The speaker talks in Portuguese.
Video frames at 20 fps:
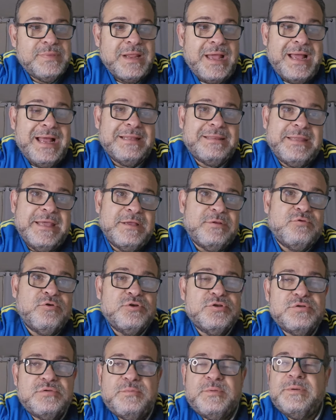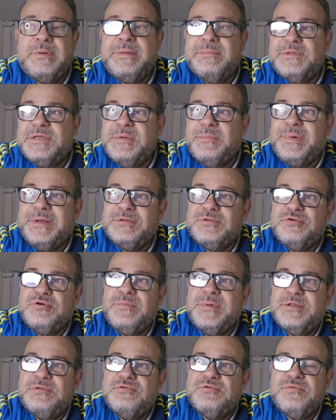Ah, tem todos os problemas que
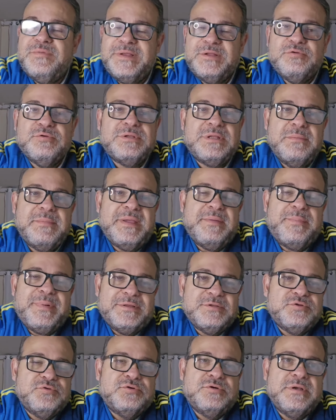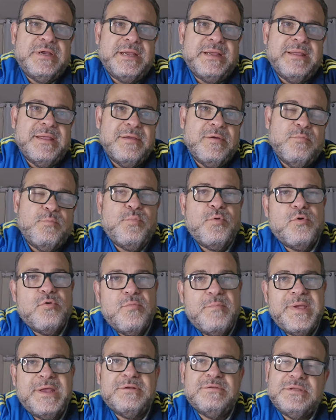passou, mas o Juventude também passou, né?
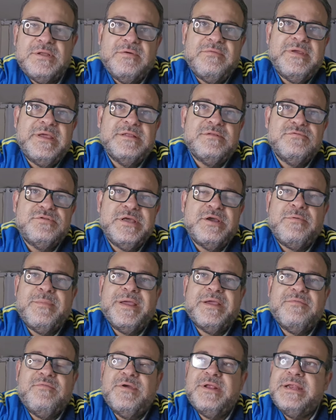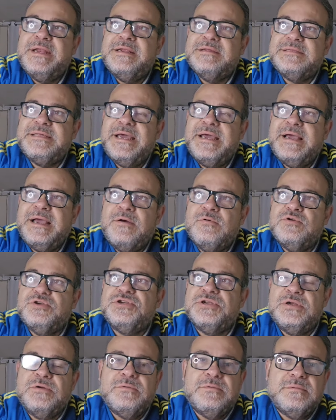pouco menos, talvez, não sei como é que foi ali na Serra
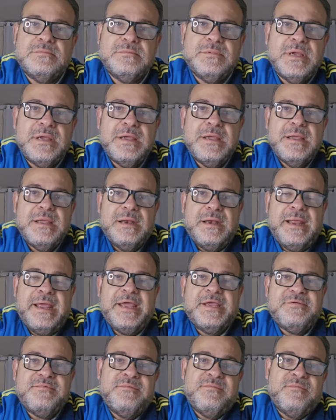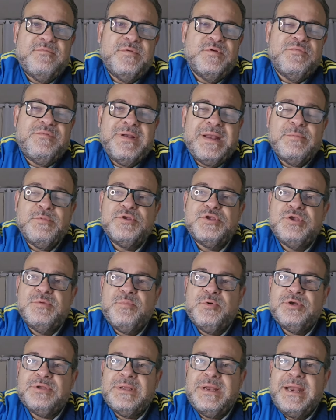Gaúcha, não, né, a gente viu falar muito de
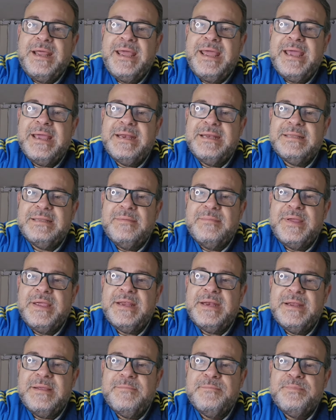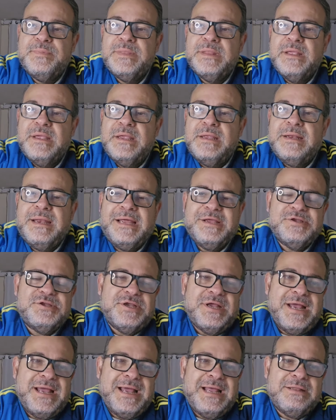Porto Alegre também, né, em
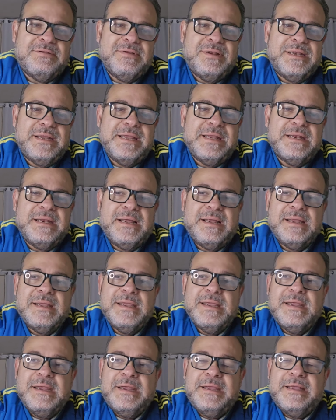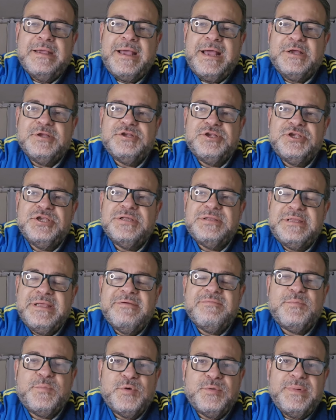Lajeado ali na, em Caxias
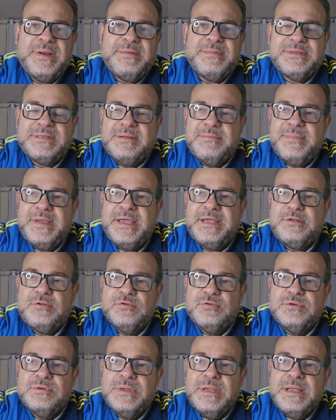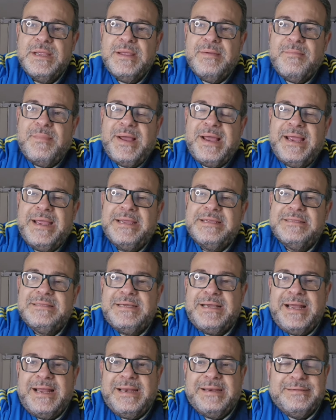teve problema também, tudo. Mas,
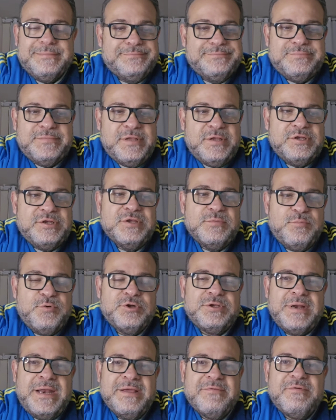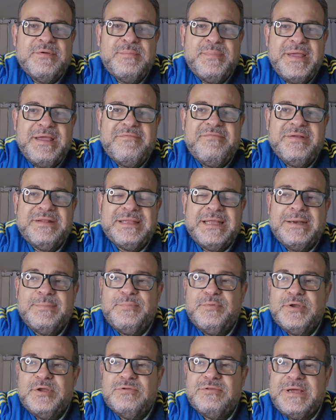cara, acho que em Porto Alegre foi bem afetado
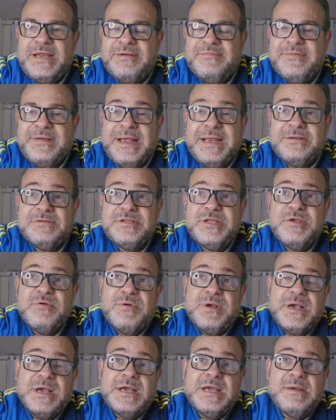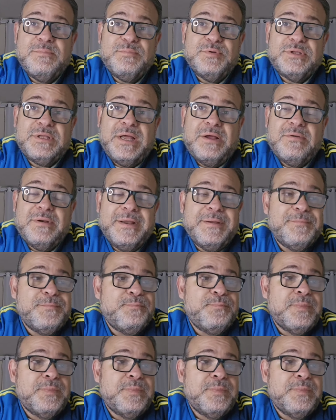porque os caras ficaram sem o campo e tal, né?